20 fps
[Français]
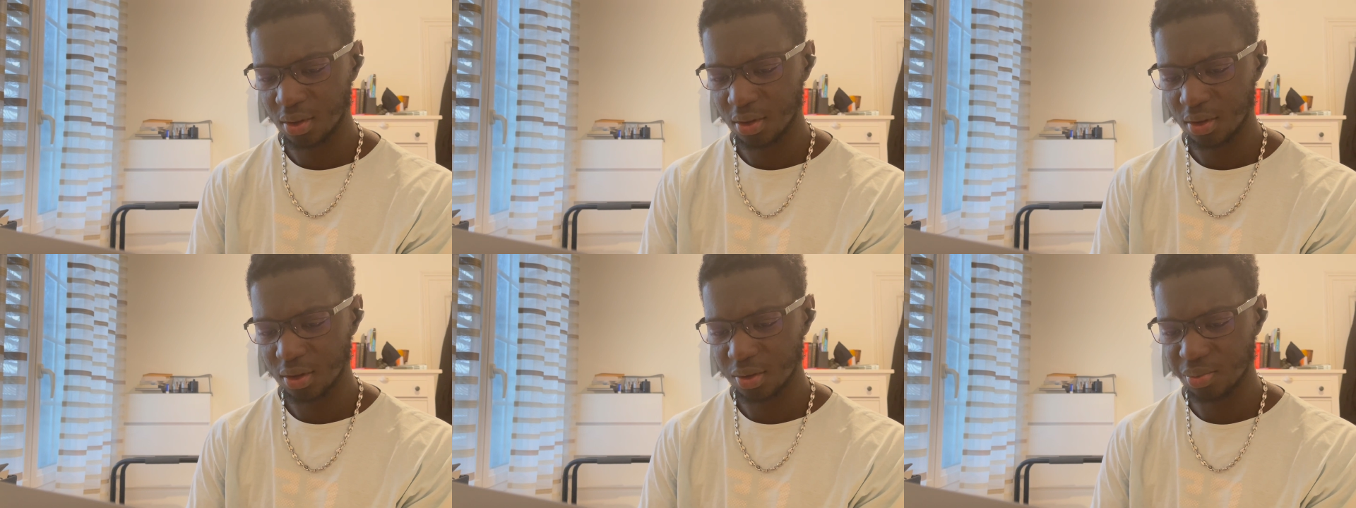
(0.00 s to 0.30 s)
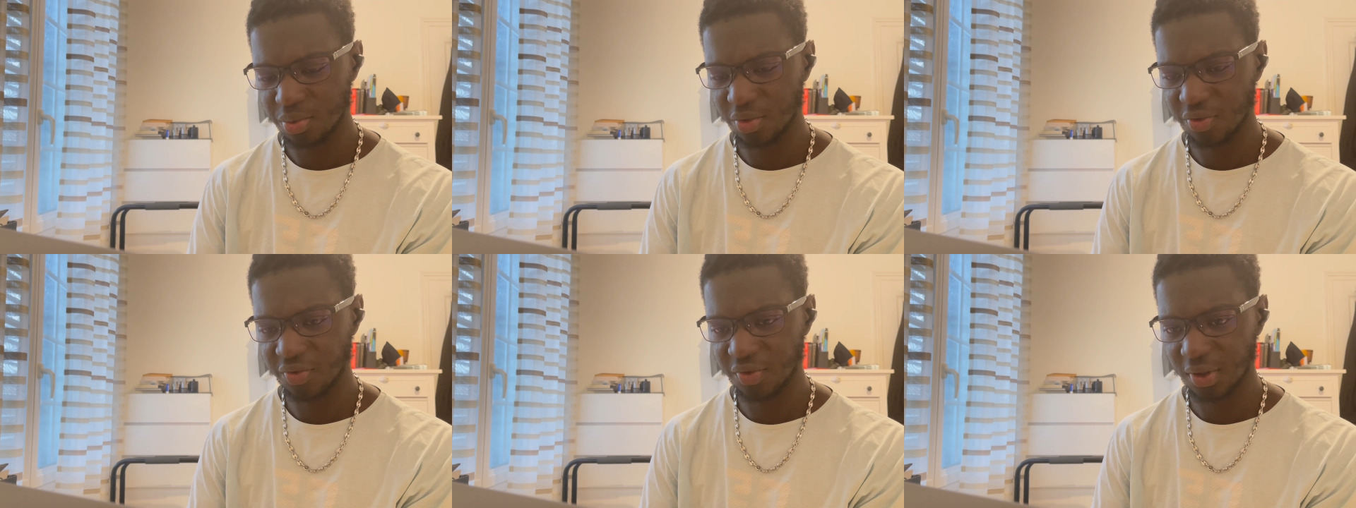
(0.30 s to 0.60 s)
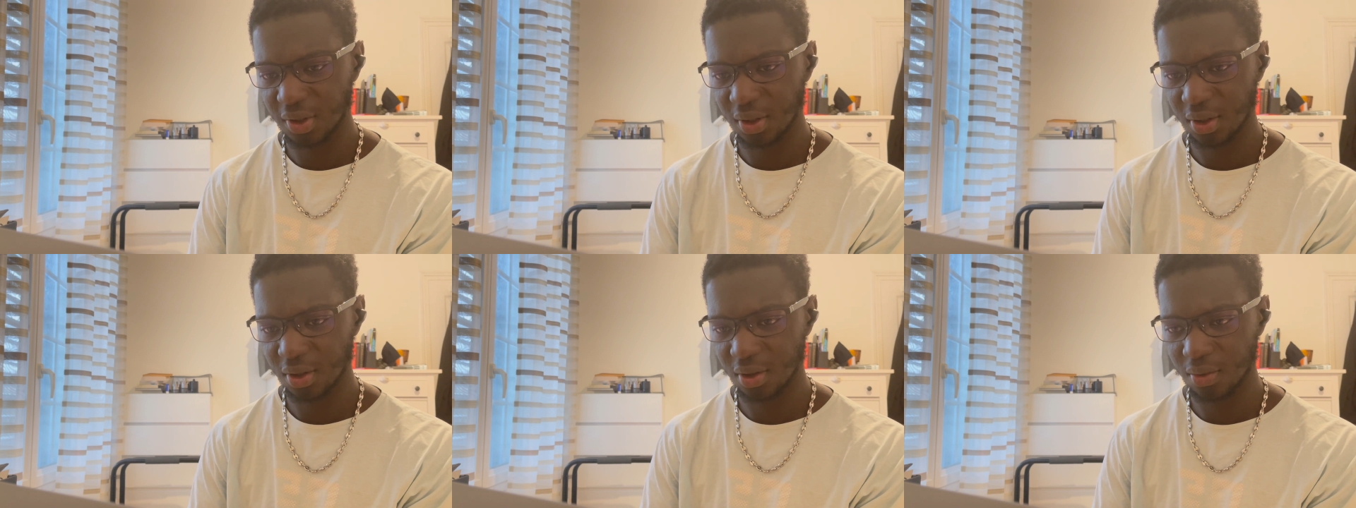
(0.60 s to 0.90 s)
Je peux
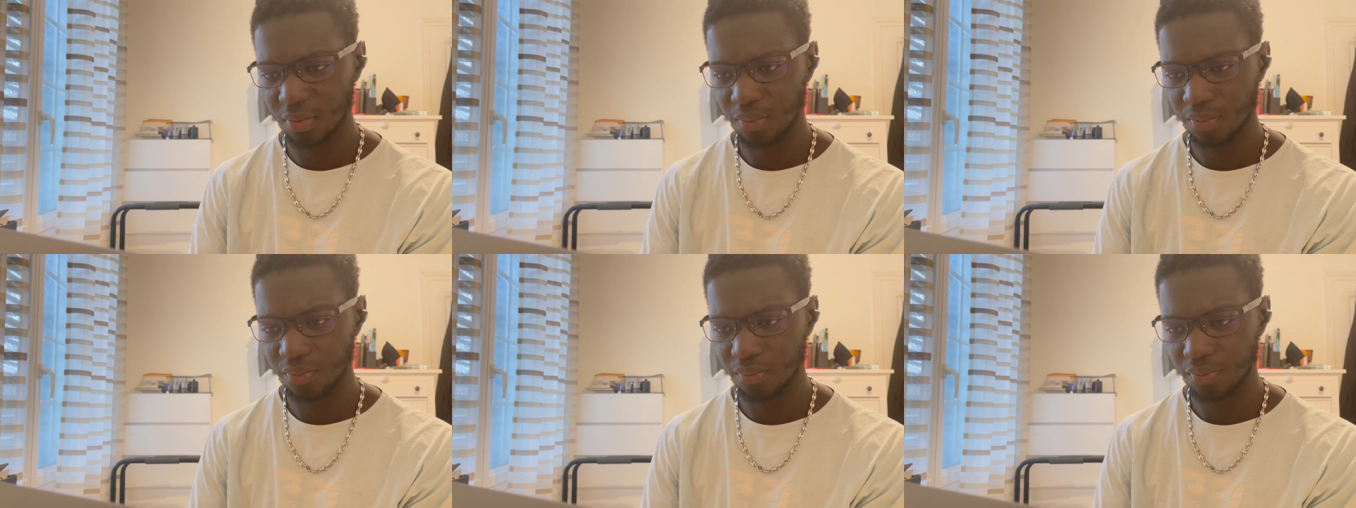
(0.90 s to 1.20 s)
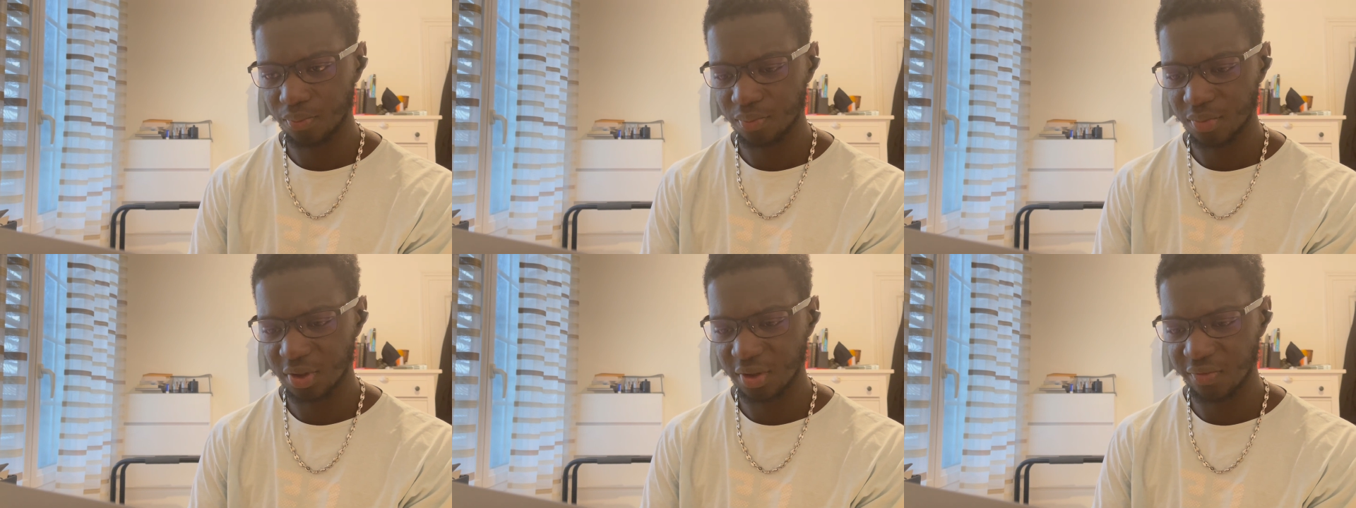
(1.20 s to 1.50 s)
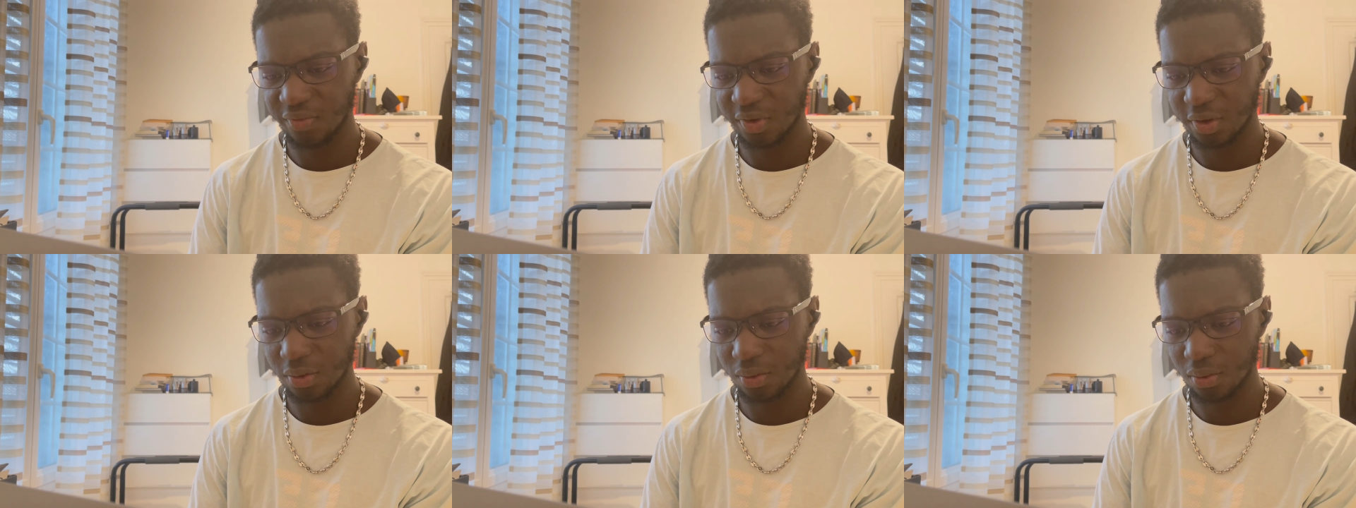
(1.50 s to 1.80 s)
faire euh, des
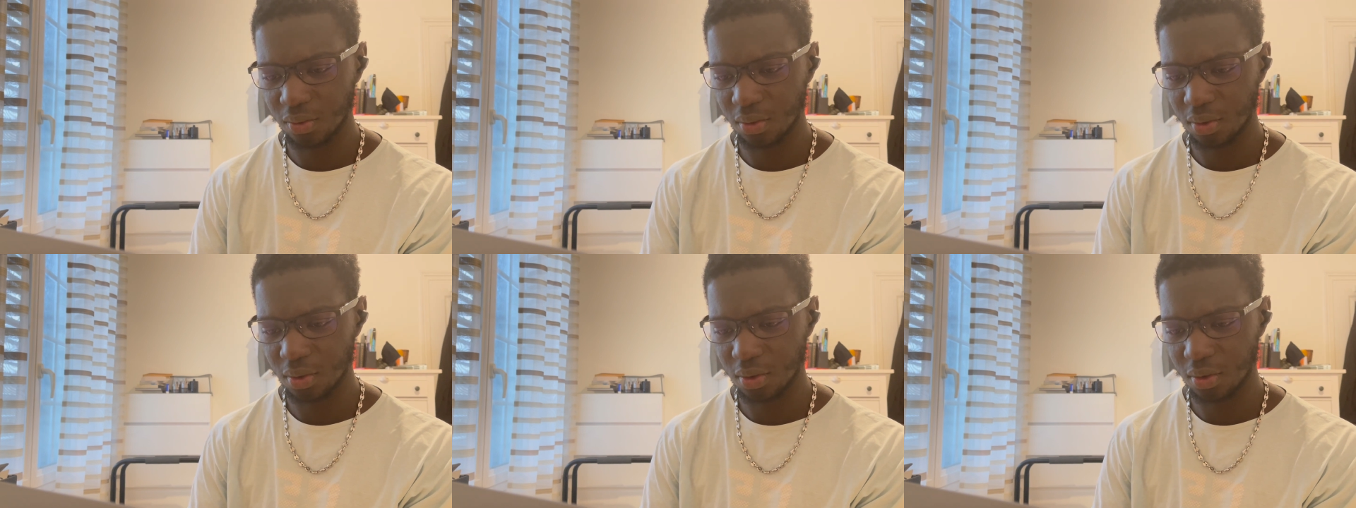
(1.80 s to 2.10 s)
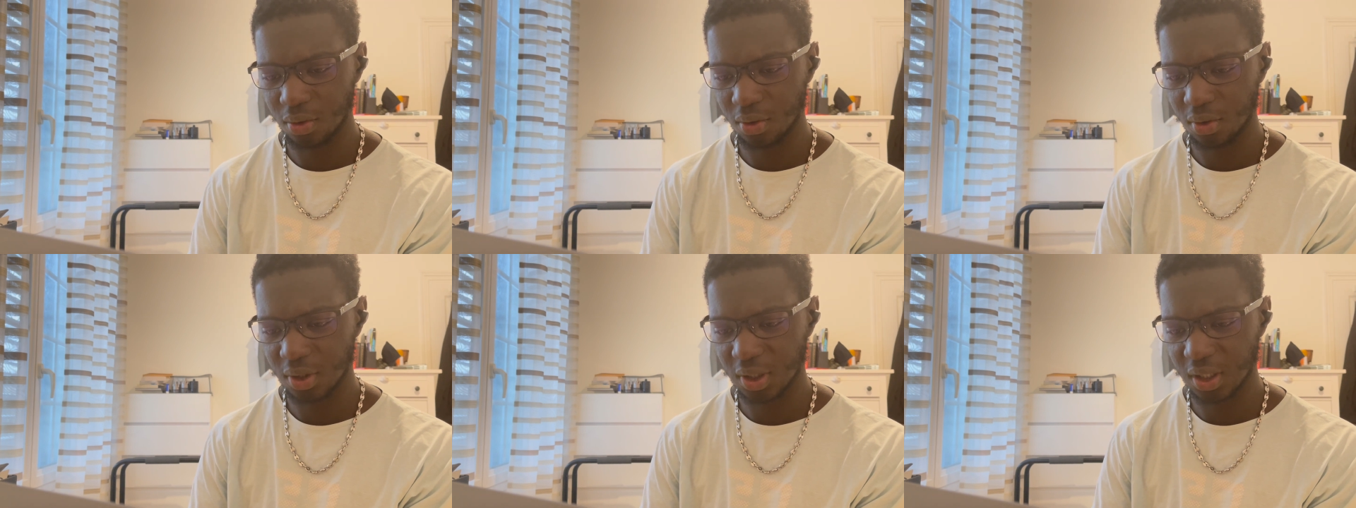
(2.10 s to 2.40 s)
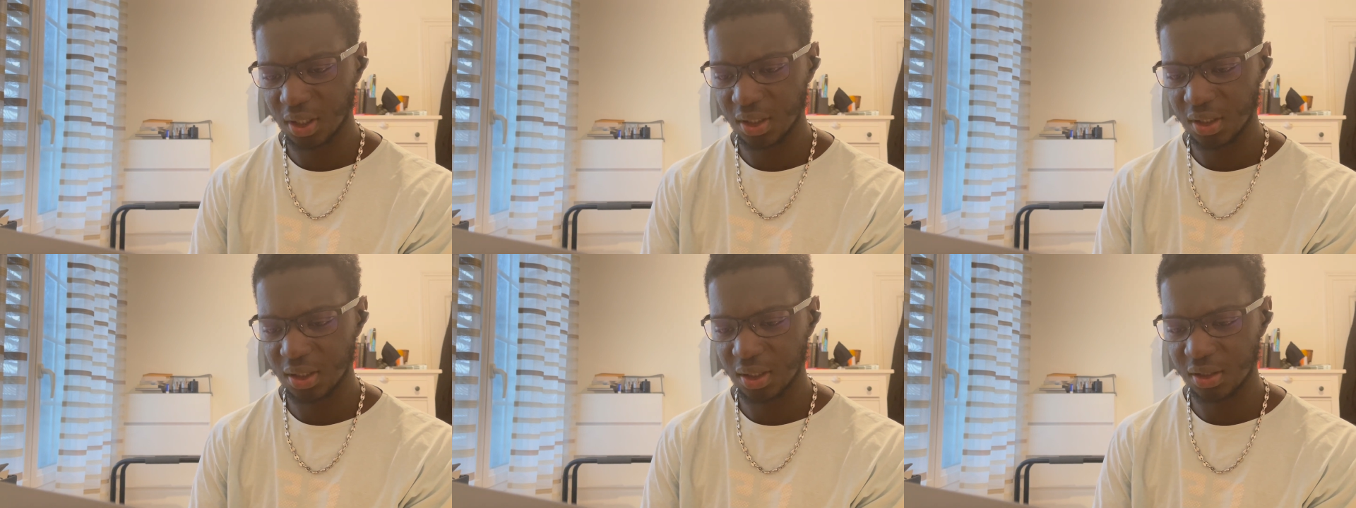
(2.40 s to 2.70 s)
vidéos euh,
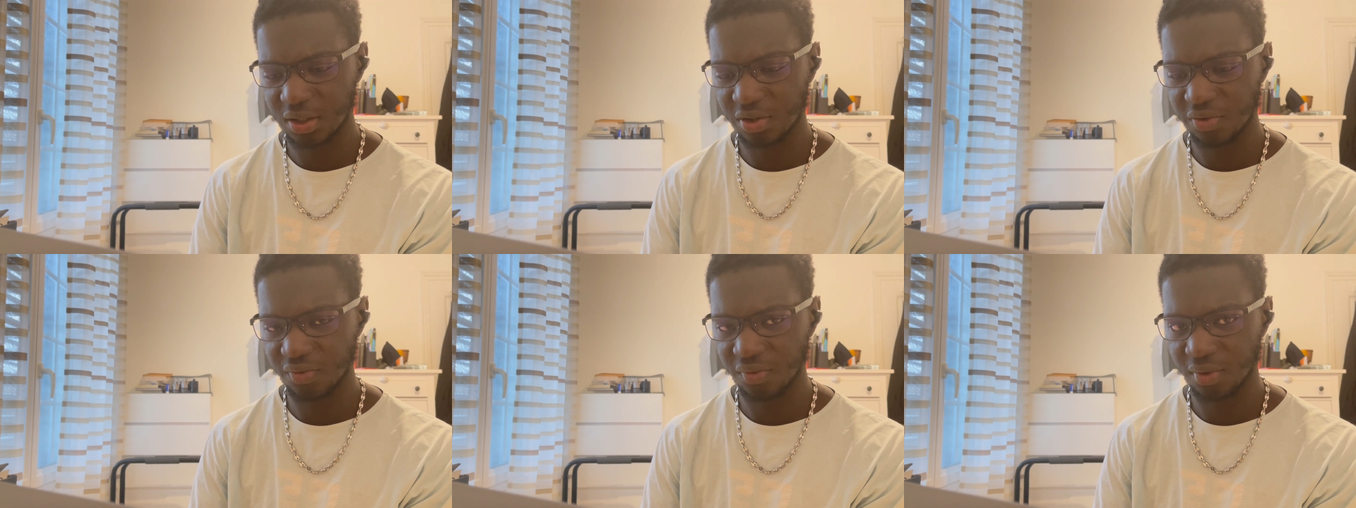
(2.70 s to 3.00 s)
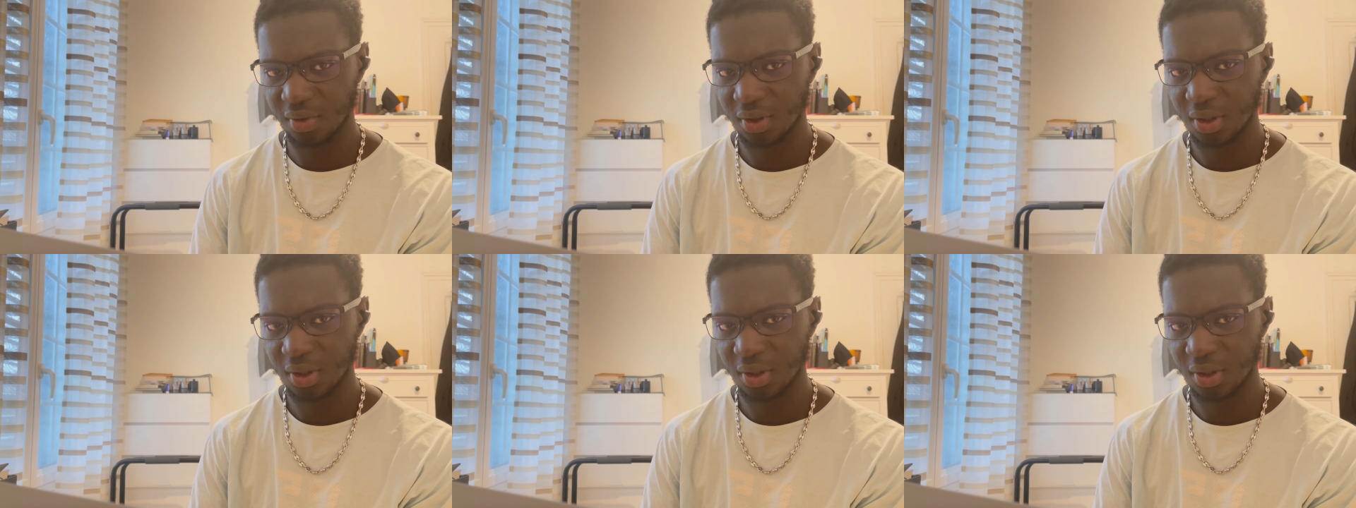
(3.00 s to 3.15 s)
qualitatives.